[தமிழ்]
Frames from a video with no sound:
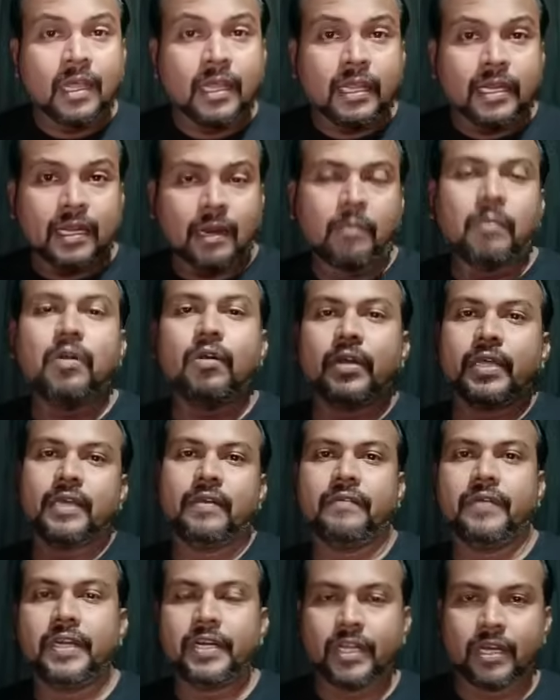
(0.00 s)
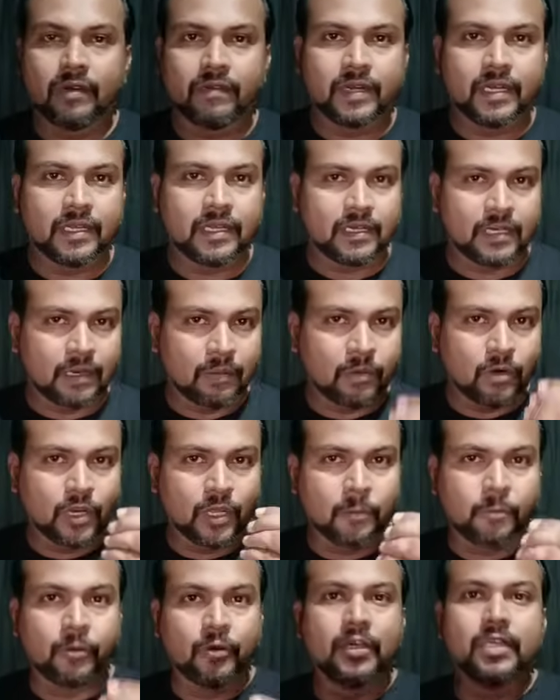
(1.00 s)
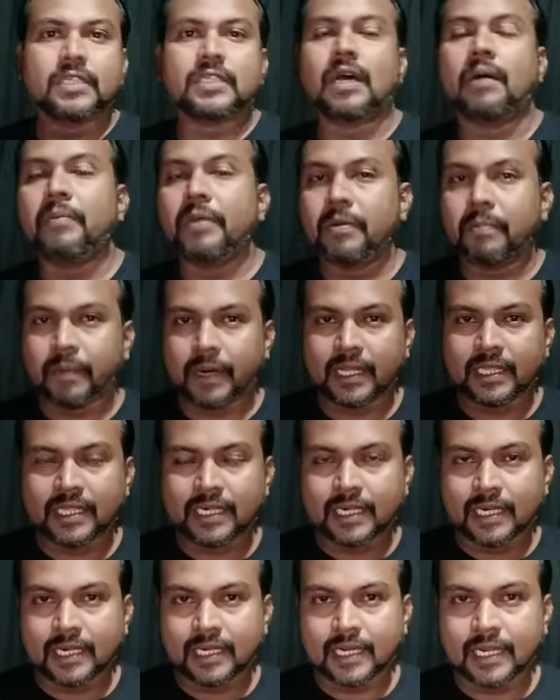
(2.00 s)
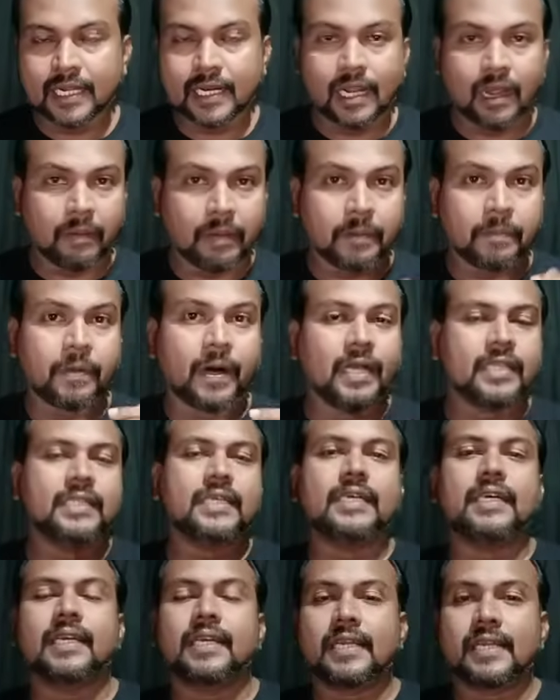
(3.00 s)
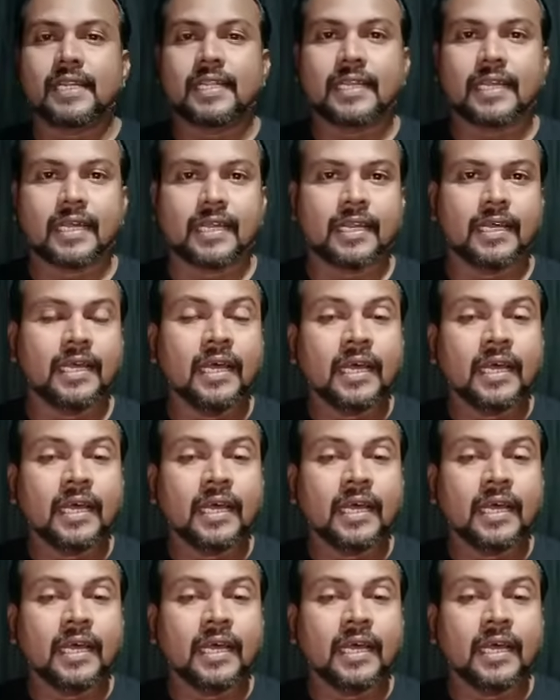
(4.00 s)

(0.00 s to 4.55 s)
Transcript: நம்மளுடைய வீடியோவை நம்மளுடைய பொன்னுசாமியும் பார்த்துட்டு இருக்கிறாரு அப்படி பார்த்துக்கிட்டு இருக்கிறதுனால